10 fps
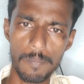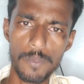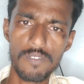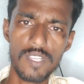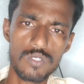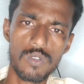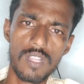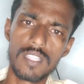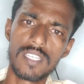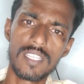ఎప్పుడు
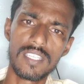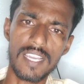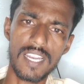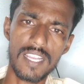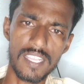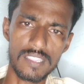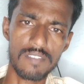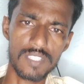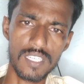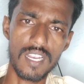వేసుకోవాలి దీన్ని ఎకరాకి
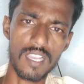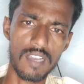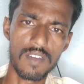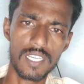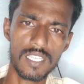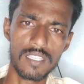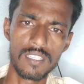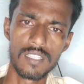ఎంత విత్తనాలు కావాలి